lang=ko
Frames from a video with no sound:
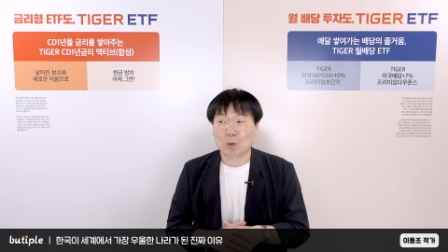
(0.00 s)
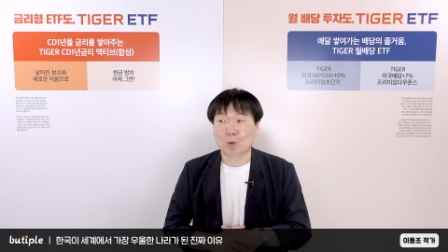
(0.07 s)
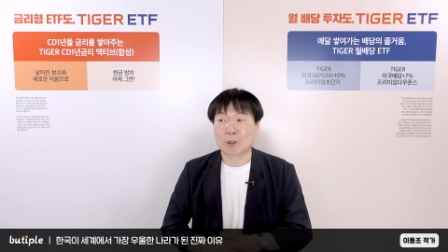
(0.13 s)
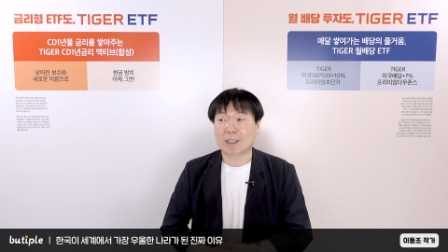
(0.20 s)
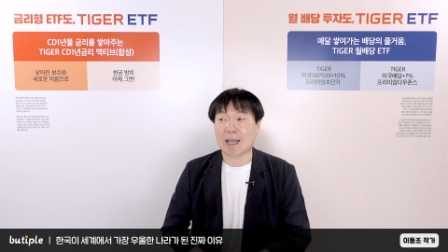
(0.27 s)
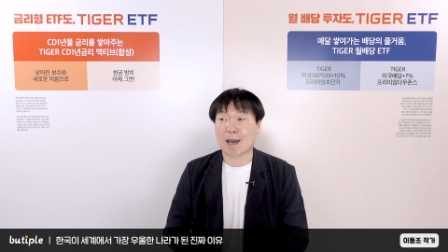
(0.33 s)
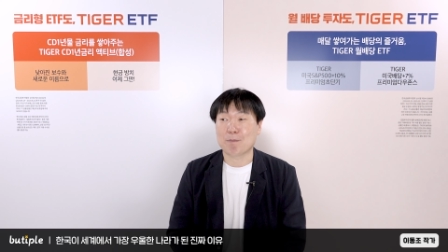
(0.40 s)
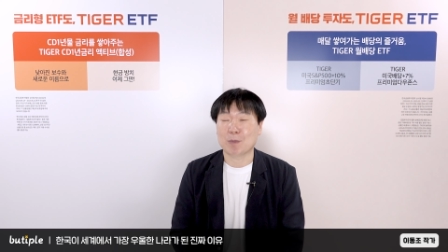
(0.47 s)

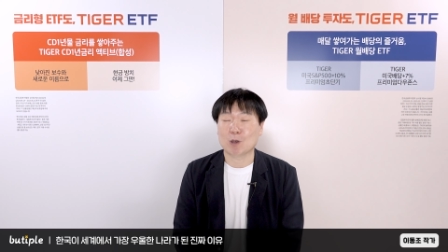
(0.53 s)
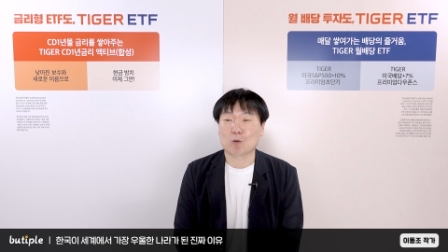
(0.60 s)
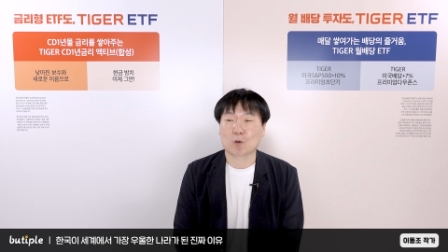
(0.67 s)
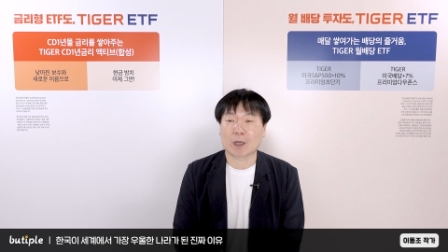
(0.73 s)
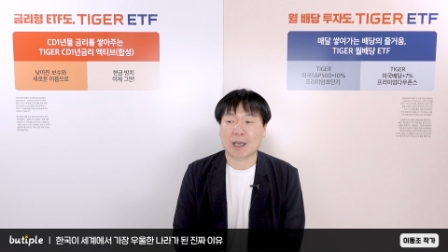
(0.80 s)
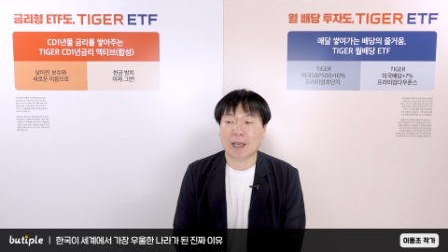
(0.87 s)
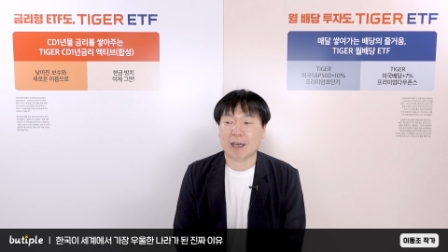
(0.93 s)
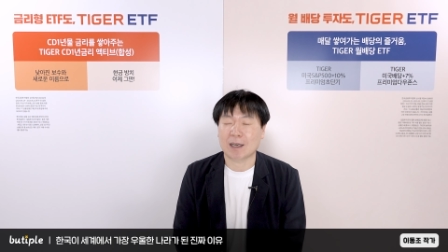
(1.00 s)
우리
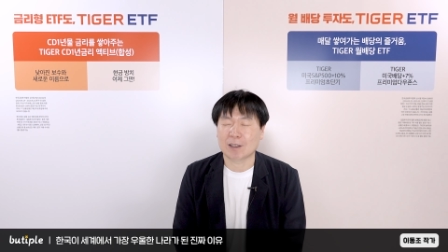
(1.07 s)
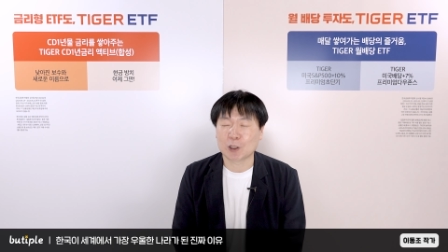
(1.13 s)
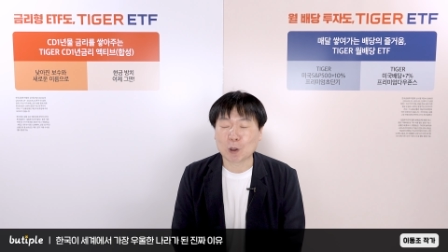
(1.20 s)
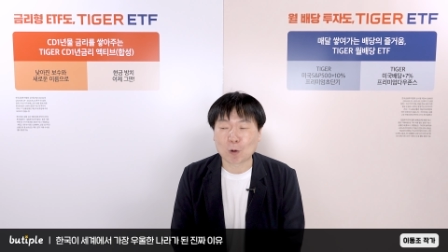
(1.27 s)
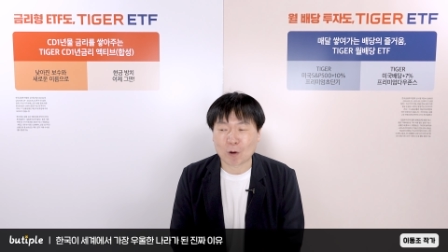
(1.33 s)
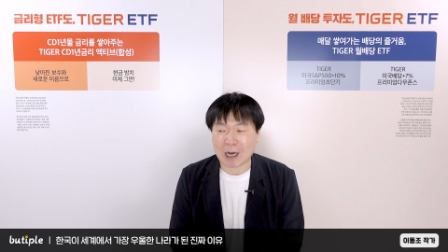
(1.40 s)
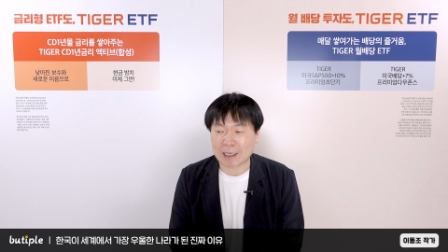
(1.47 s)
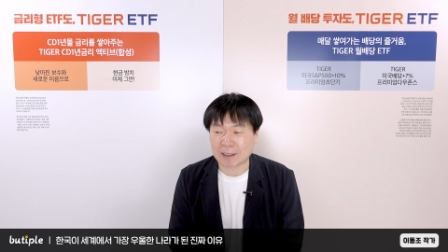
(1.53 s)
대한민국의
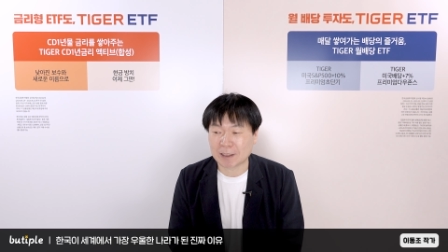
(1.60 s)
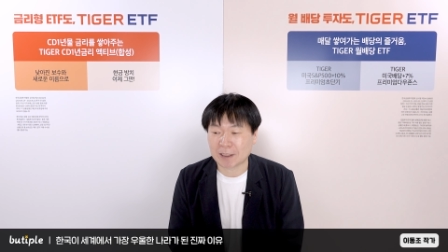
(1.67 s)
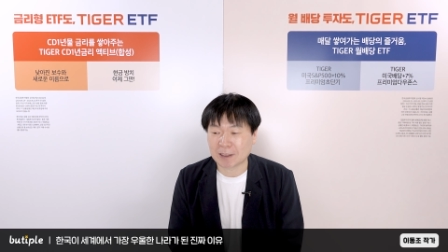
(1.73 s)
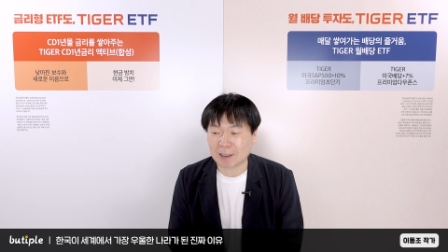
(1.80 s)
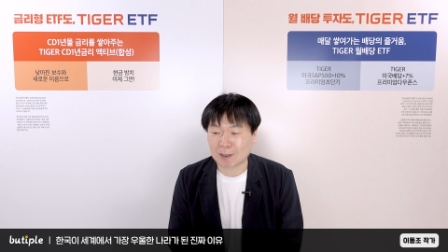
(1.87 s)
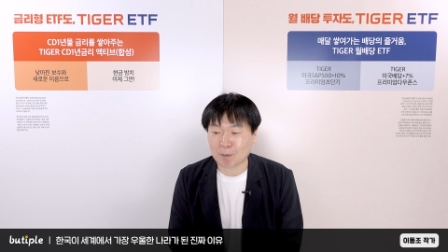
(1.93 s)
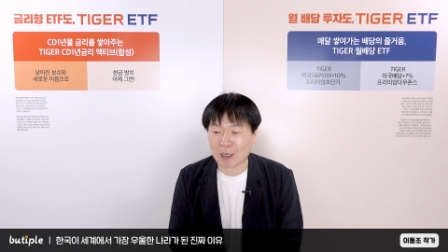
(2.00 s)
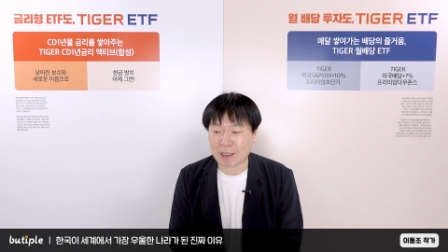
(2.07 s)
어려운
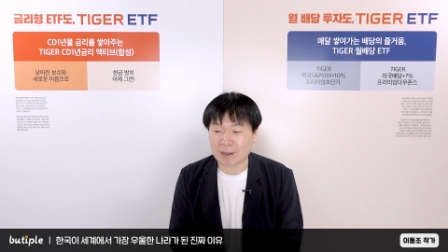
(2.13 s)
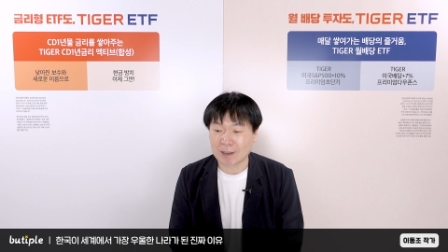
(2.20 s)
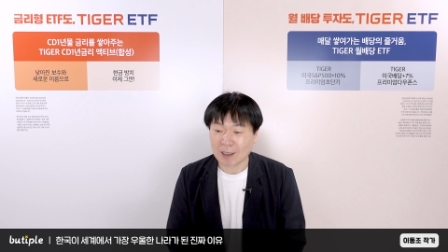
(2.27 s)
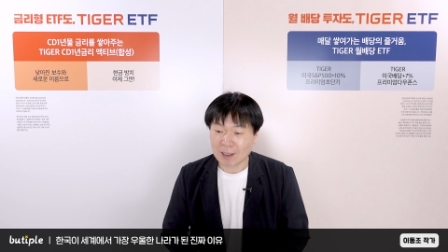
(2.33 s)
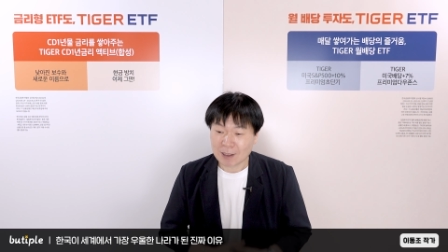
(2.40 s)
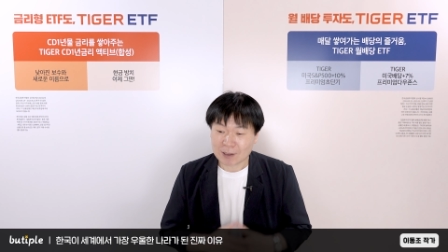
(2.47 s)
과제였지만